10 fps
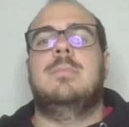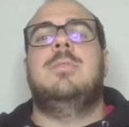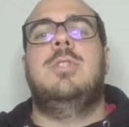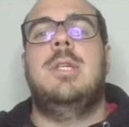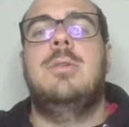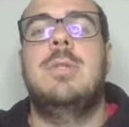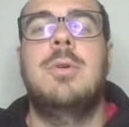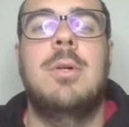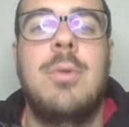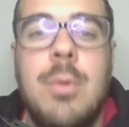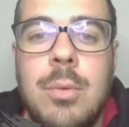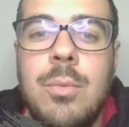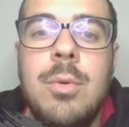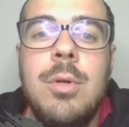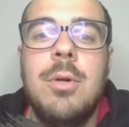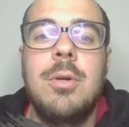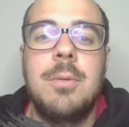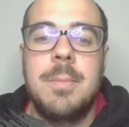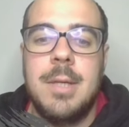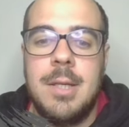cioè io dico arrocco lungo
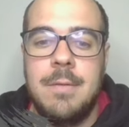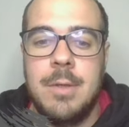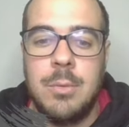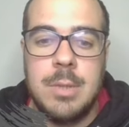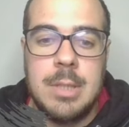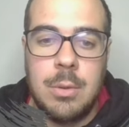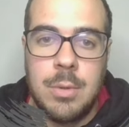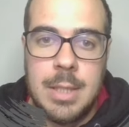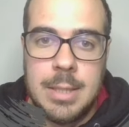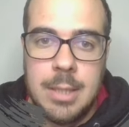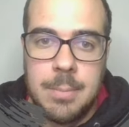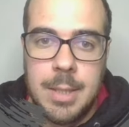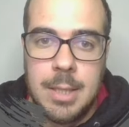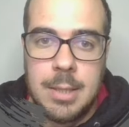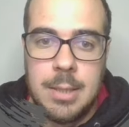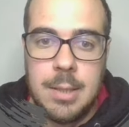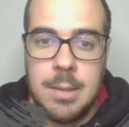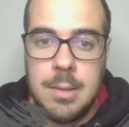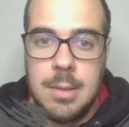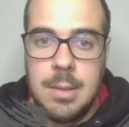perché vedo questa colonna D
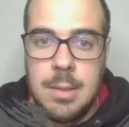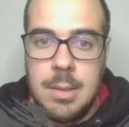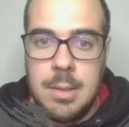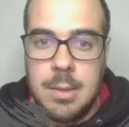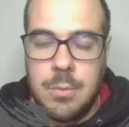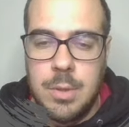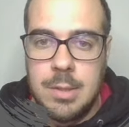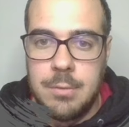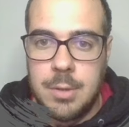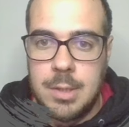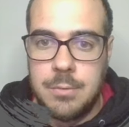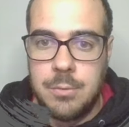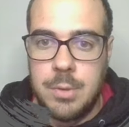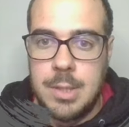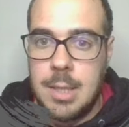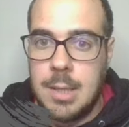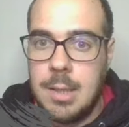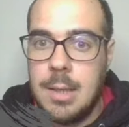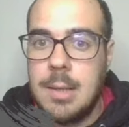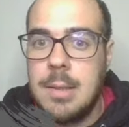aperta e quindi vorrei
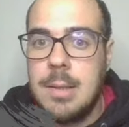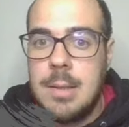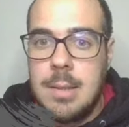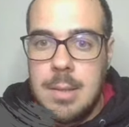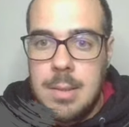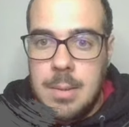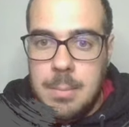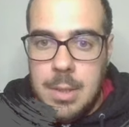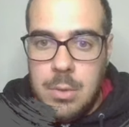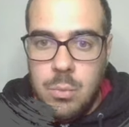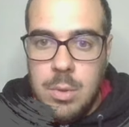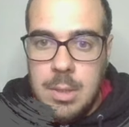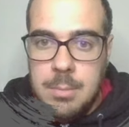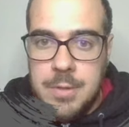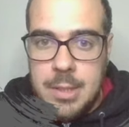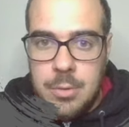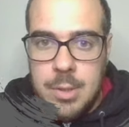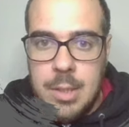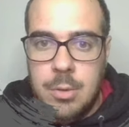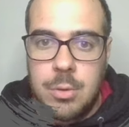sfruttarla. Ma nulla mi vede di
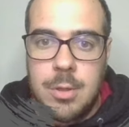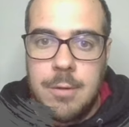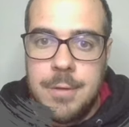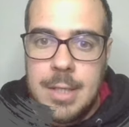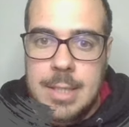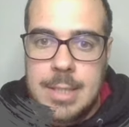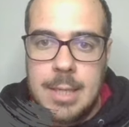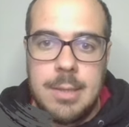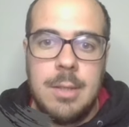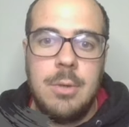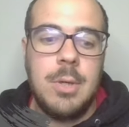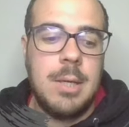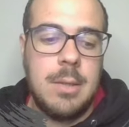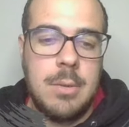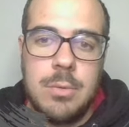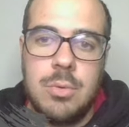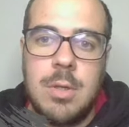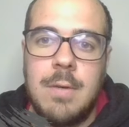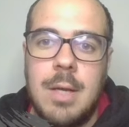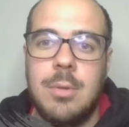arroccare corto. Alfierine 7, ora questo
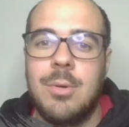cavallo